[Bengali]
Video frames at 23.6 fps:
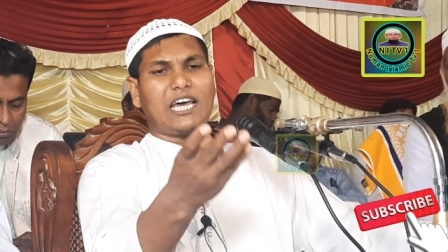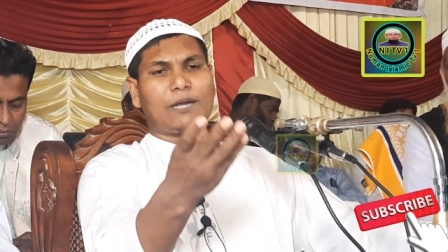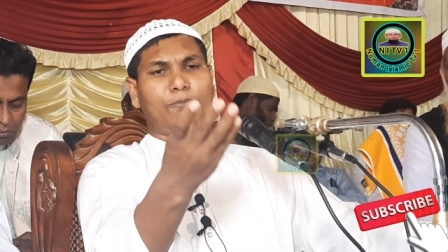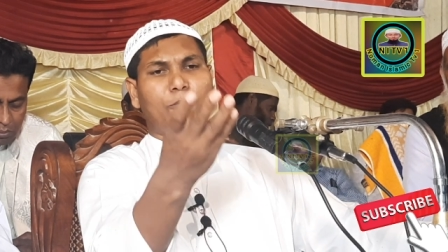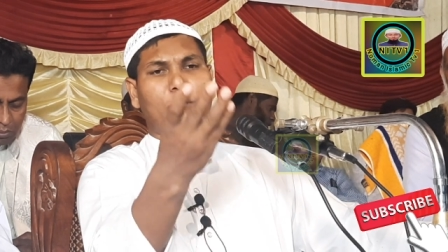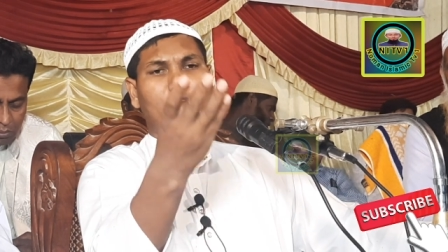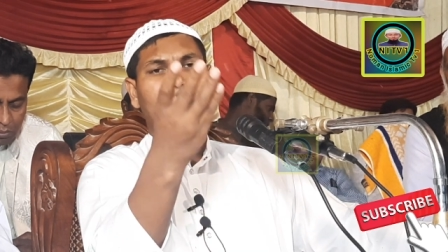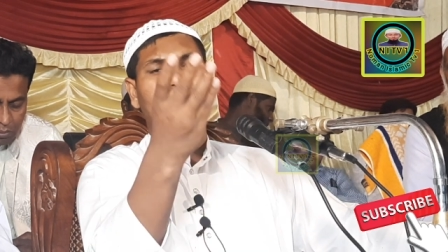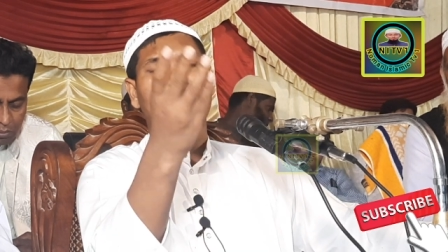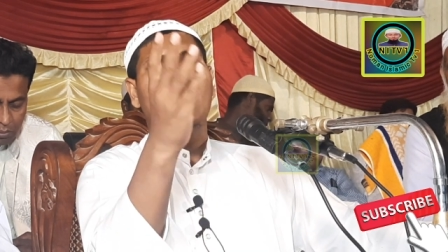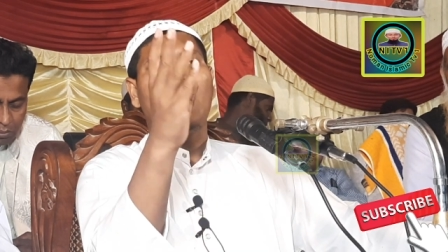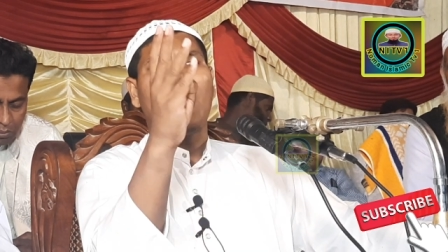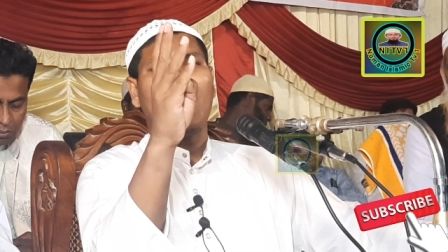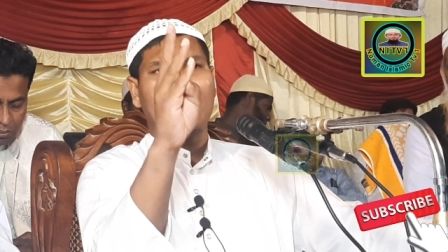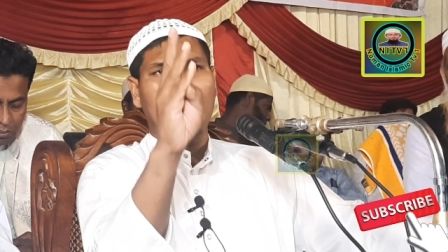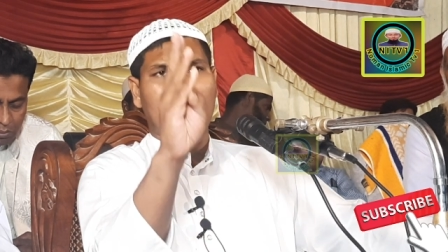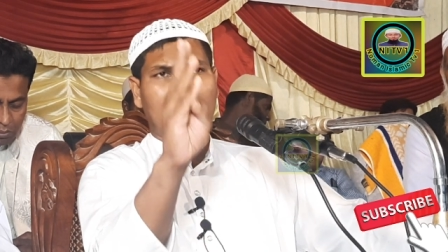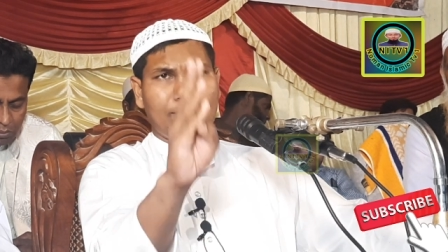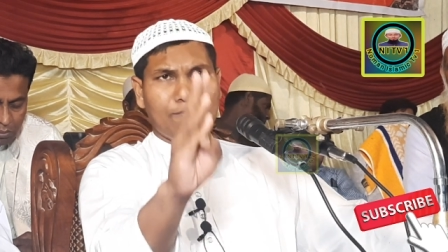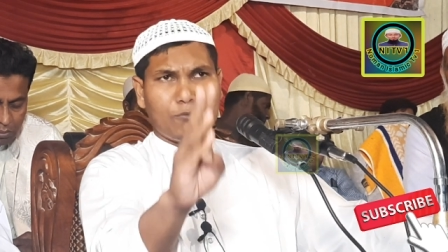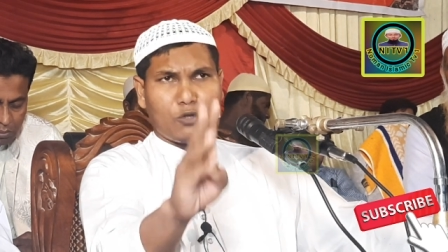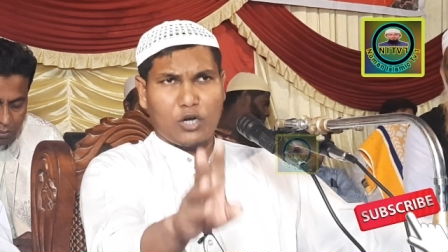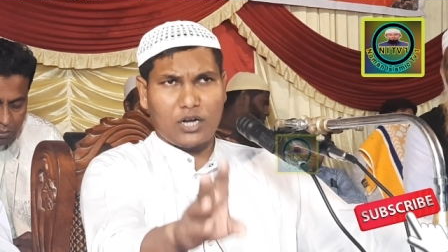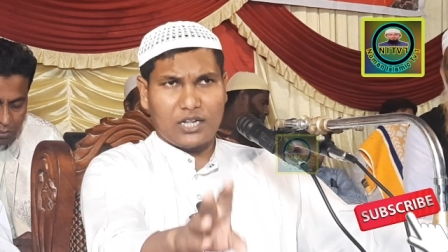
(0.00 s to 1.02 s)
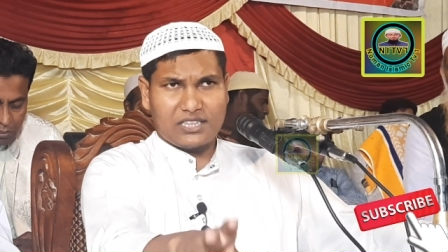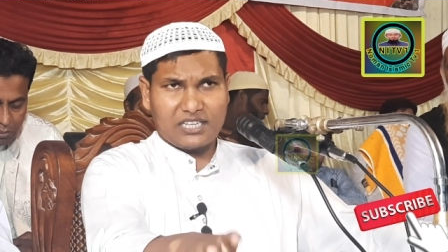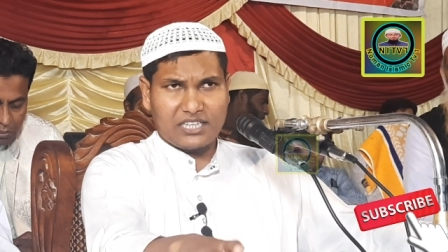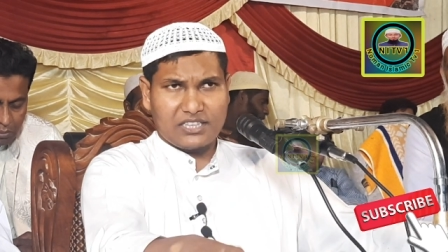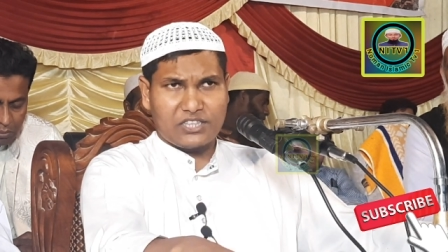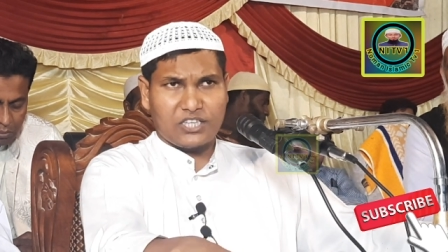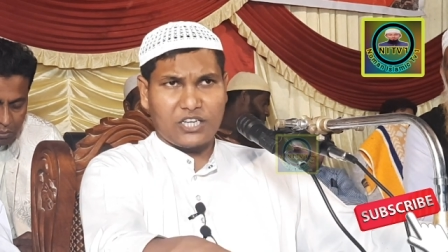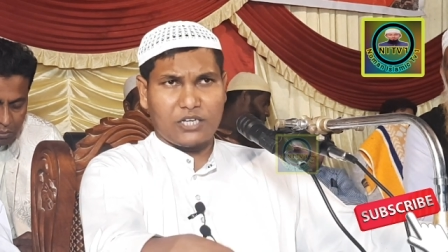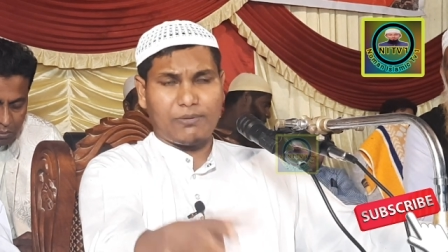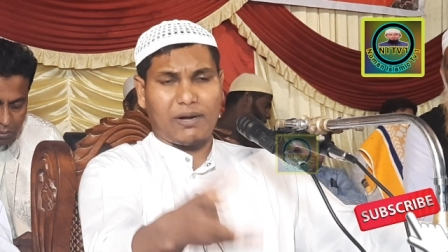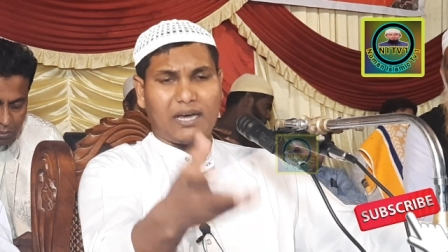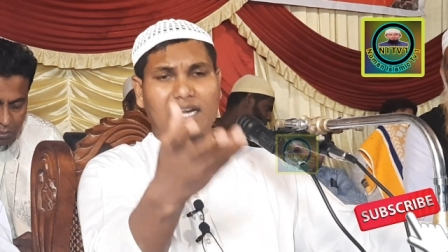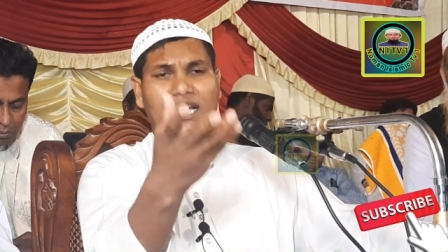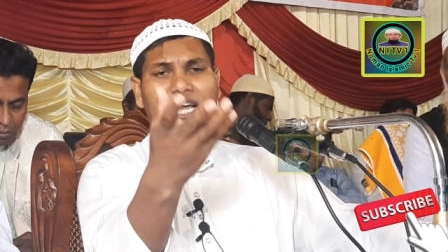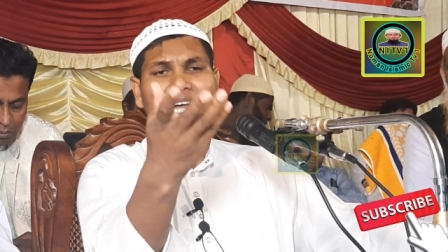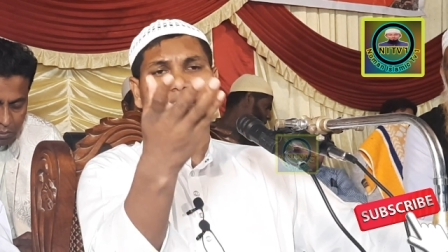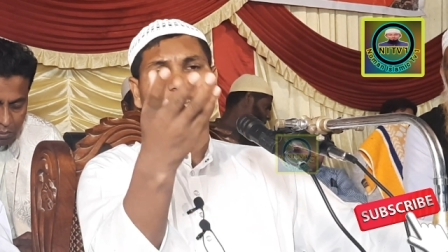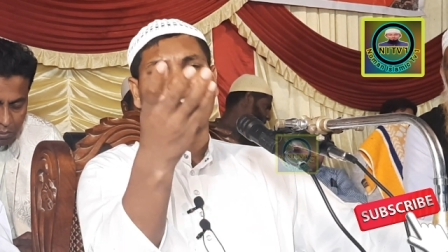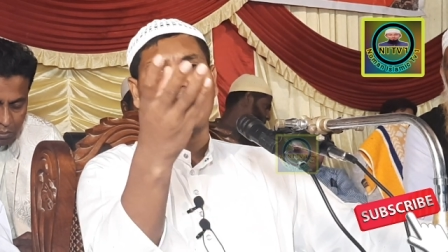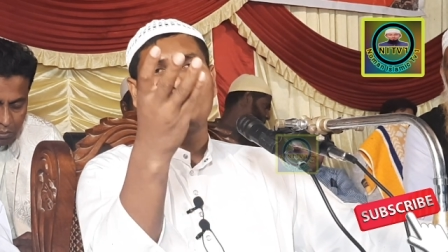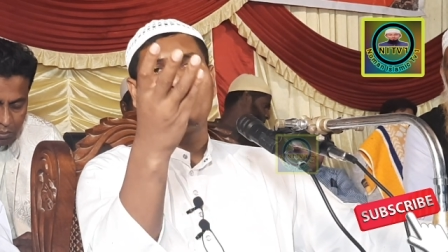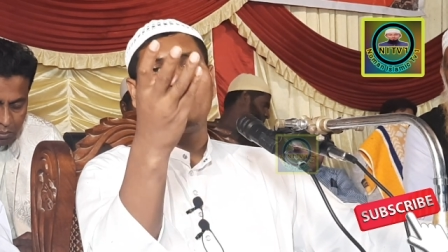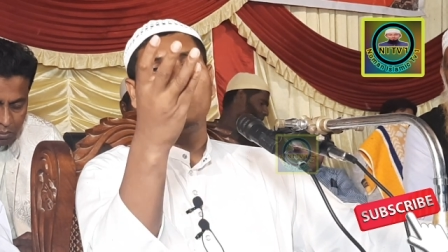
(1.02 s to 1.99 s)
তারপরে আলহামদুলিল্লাহ বার
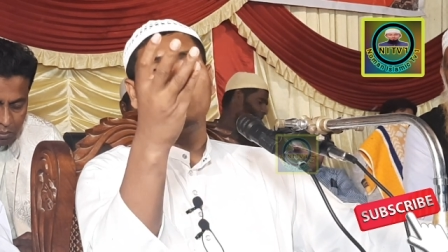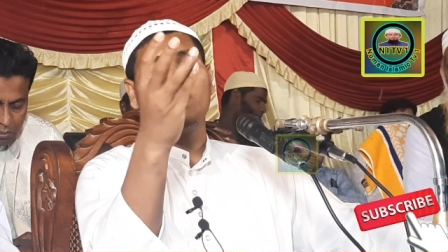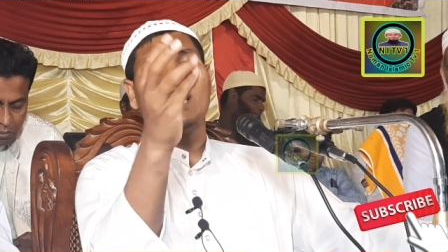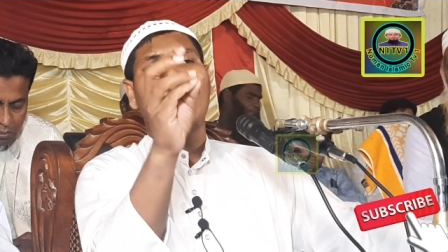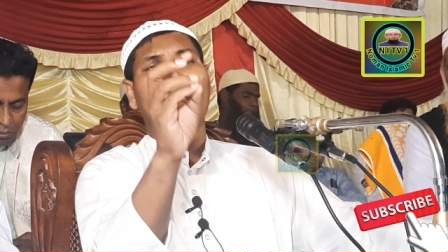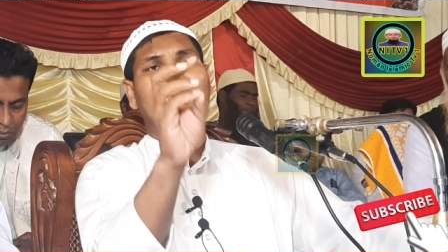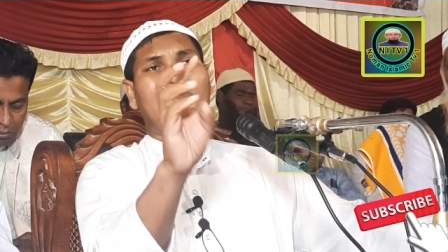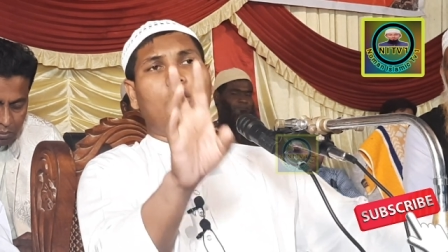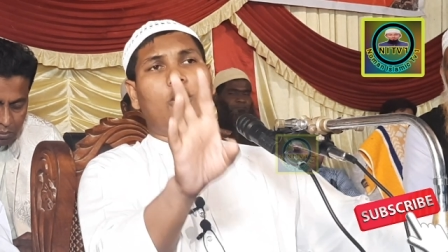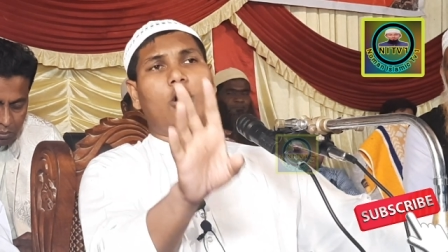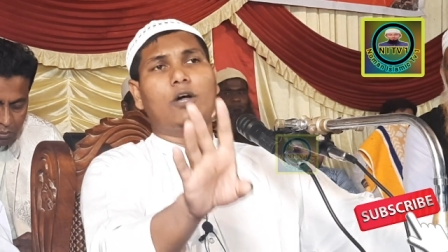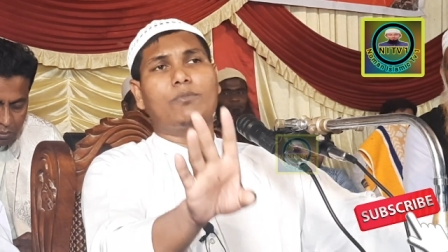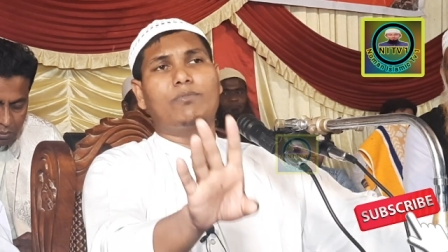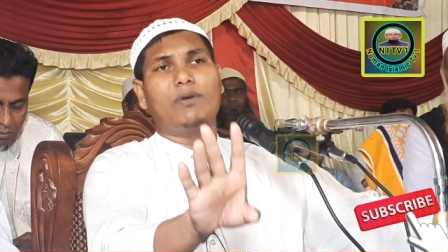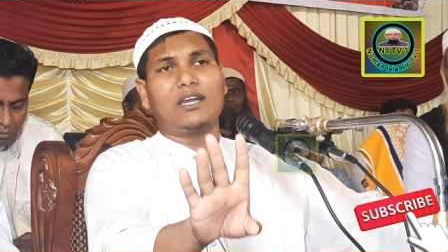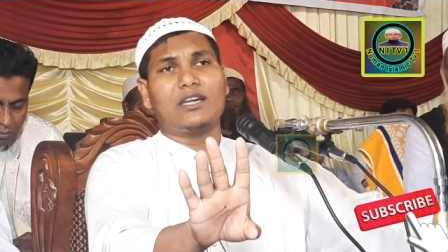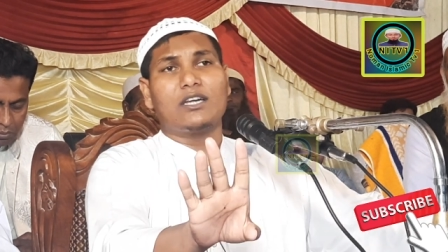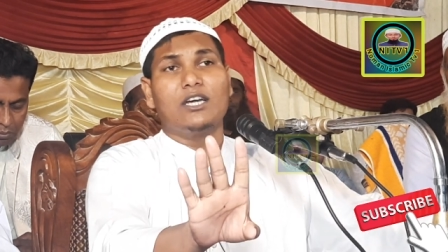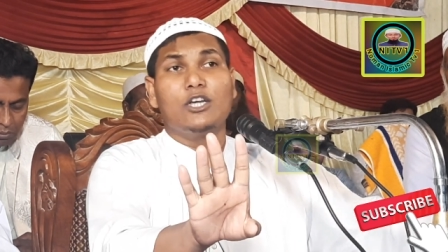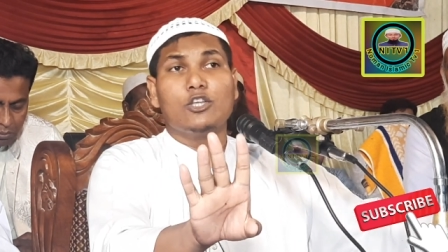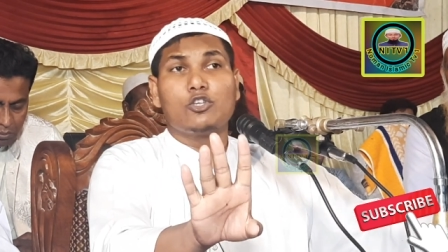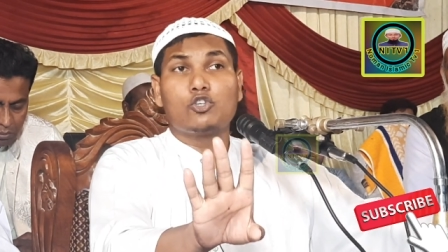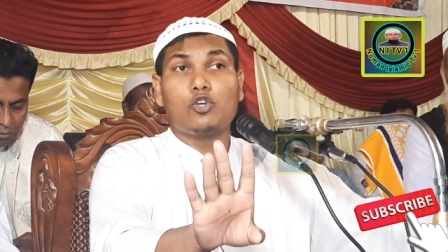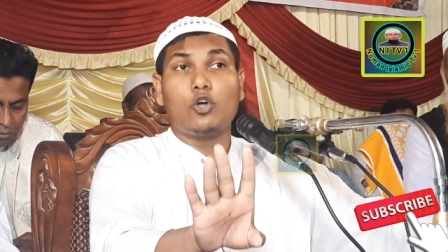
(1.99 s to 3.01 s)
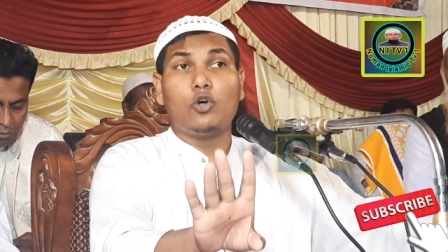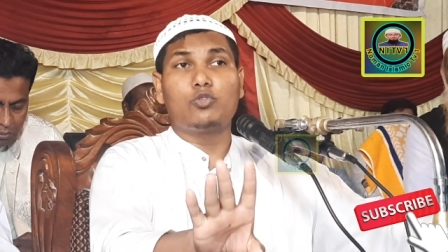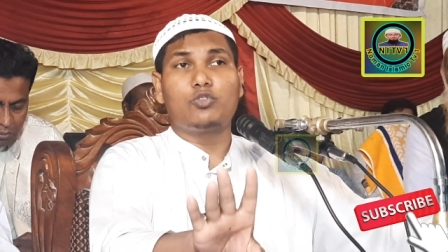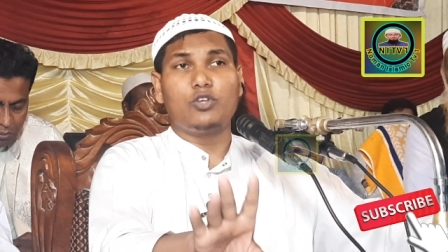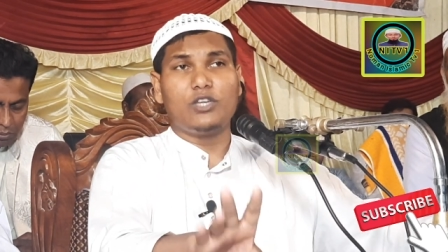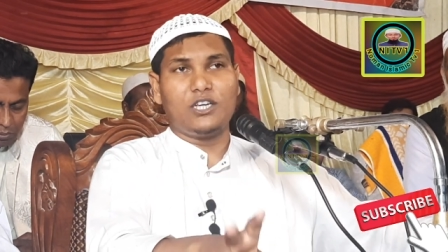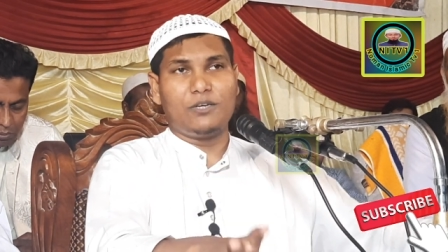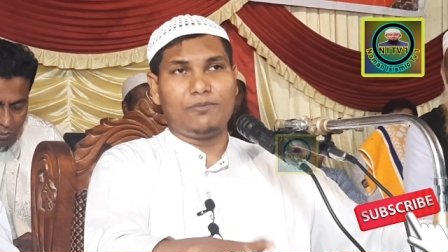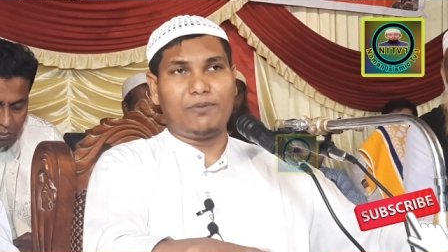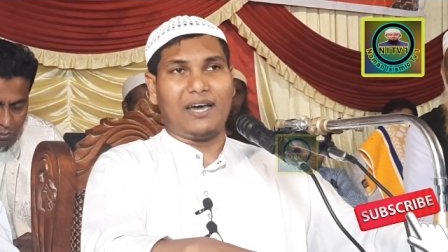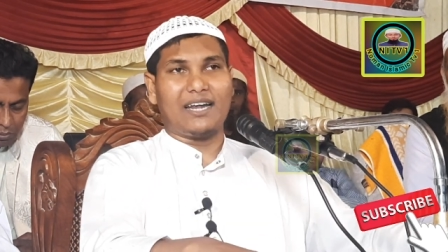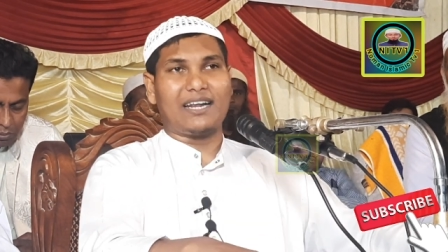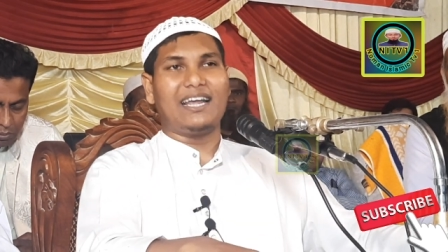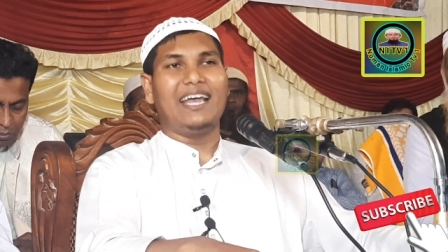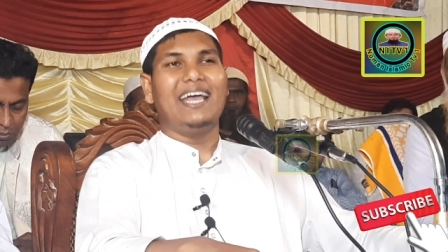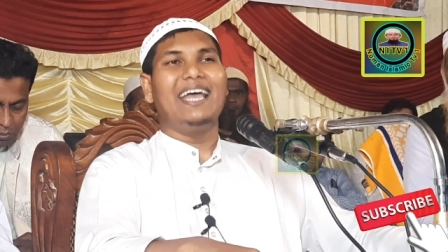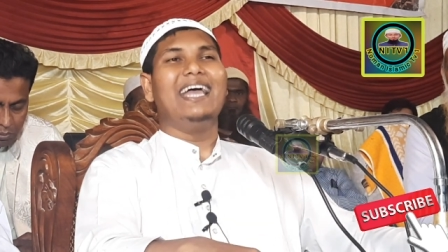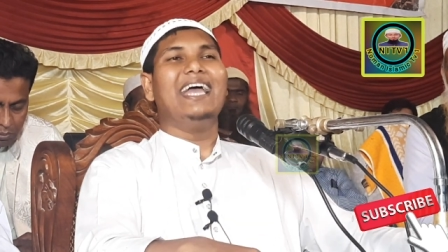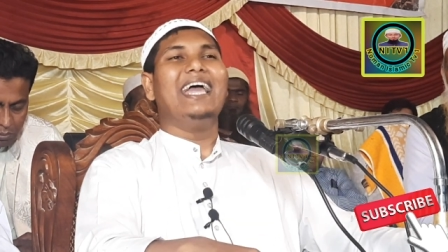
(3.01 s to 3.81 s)
তারপরে আল্লাহ চৌত্রিশ বার